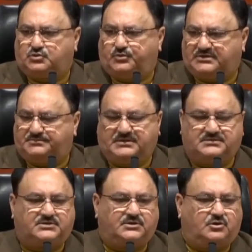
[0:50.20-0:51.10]
जो वित्त
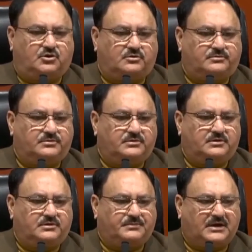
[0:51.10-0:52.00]
मंत्री और
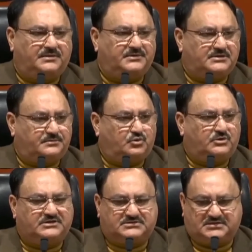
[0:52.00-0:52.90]
पार्लियामेंट्री
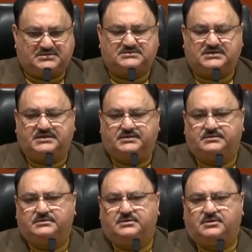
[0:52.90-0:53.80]
बोर्ड के सदस्य हैं
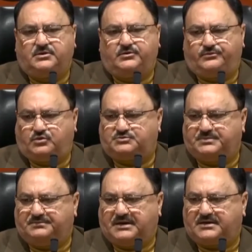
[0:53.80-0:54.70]
वो
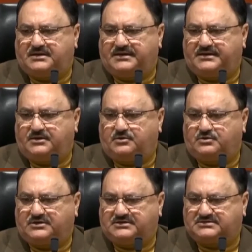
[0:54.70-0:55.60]
उसमें भाग लेंगे
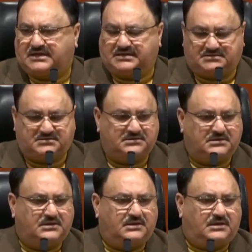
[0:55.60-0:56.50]
और उनके साथ
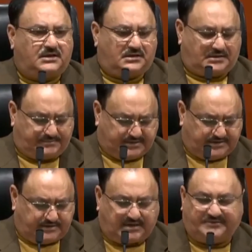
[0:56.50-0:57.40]

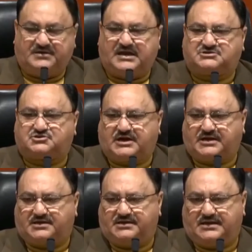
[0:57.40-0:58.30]
हमारे अविनाश
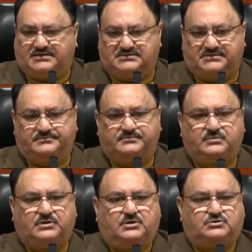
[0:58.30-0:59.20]
राय खन्ना जी
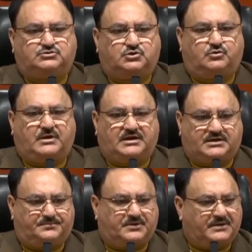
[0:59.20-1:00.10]
जो वहाँ
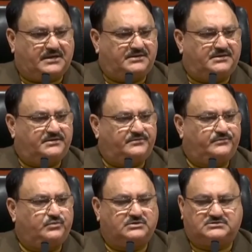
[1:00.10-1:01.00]
के प्रभारी हैं
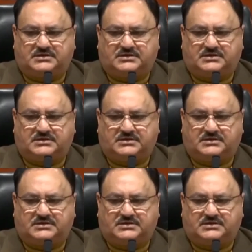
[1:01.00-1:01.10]
वो